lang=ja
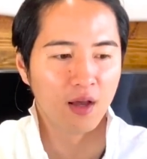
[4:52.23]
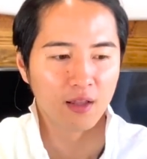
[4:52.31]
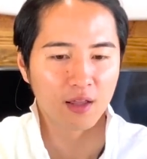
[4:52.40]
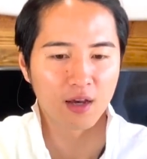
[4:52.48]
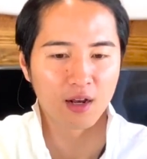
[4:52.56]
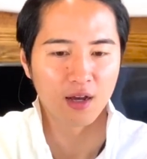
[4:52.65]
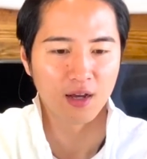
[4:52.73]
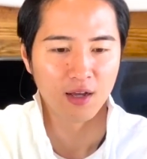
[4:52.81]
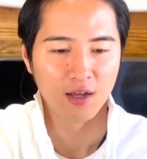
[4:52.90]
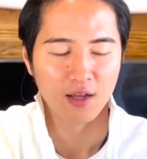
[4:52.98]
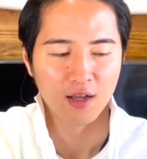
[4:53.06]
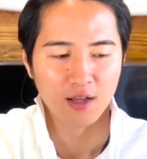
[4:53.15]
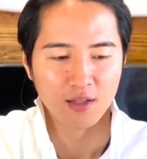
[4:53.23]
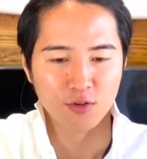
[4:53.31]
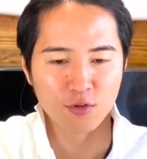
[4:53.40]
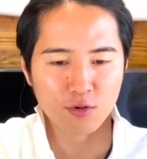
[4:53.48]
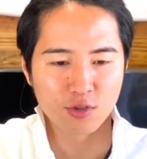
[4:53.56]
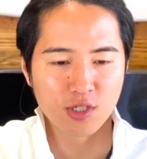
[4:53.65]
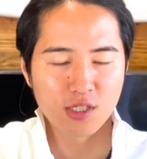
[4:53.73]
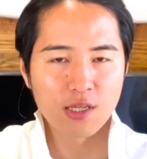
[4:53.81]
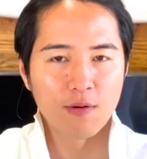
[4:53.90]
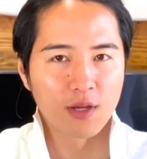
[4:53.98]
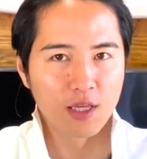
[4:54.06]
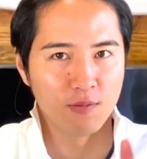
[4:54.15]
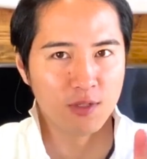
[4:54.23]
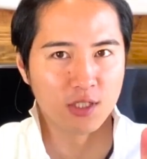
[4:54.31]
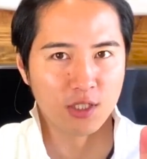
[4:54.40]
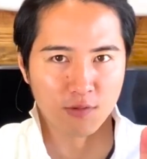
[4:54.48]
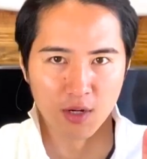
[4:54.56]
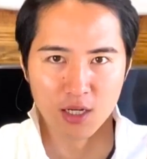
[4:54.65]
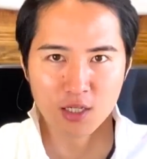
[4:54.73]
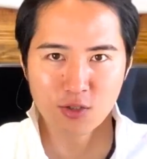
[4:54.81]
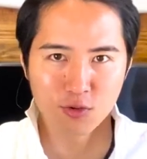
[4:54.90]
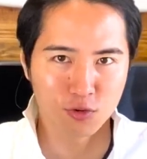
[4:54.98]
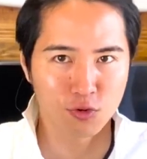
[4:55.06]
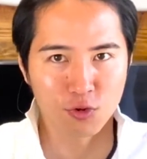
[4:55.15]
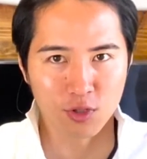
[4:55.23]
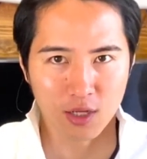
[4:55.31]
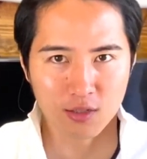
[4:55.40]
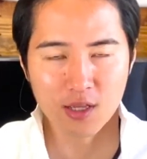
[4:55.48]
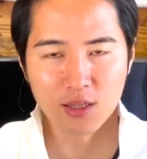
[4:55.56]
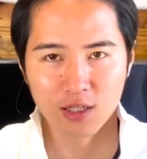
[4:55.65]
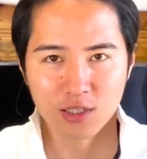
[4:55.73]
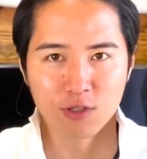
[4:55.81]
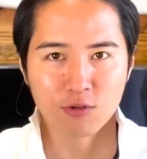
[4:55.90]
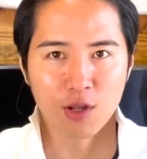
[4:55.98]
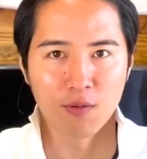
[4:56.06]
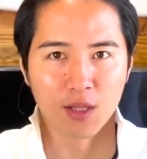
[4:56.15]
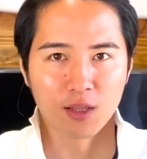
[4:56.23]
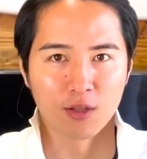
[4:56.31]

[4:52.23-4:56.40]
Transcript: だから、入居審査は厳しいわ、必要書類たくさん出してくれっ